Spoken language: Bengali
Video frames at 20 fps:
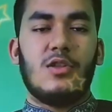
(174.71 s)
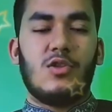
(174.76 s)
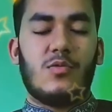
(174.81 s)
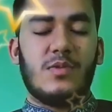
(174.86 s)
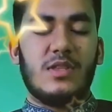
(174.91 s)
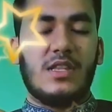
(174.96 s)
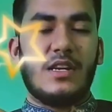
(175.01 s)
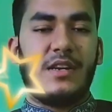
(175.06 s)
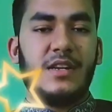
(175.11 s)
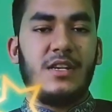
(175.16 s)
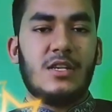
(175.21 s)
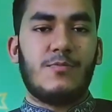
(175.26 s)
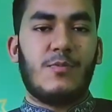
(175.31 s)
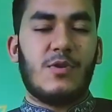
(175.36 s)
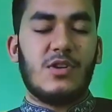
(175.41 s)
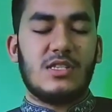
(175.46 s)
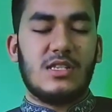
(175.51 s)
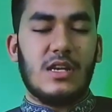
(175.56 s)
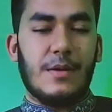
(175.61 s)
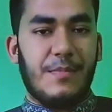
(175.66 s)
তোমাদের
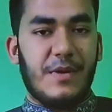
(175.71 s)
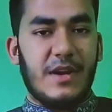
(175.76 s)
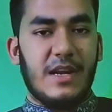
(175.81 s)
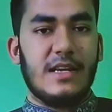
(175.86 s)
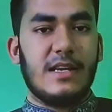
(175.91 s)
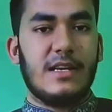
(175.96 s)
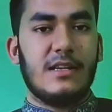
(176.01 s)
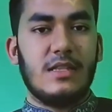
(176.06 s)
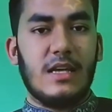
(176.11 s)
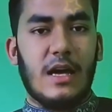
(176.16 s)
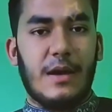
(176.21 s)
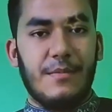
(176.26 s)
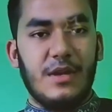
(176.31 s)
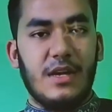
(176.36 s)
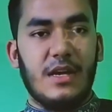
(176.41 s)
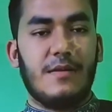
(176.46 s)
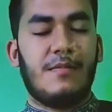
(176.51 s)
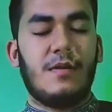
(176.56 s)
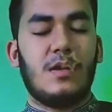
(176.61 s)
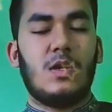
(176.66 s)
রিসপন্সটা পেলেই কিন্তু আমি
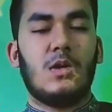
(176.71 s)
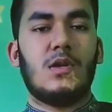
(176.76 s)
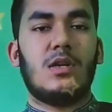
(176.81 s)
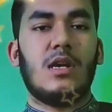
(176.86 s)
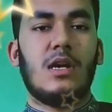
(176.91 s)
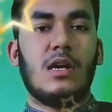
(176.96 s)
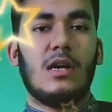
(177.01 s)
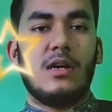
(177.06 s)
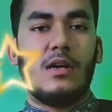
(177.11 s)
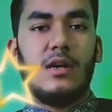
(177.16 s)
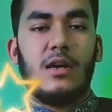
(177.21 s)
এই ভিডিওটা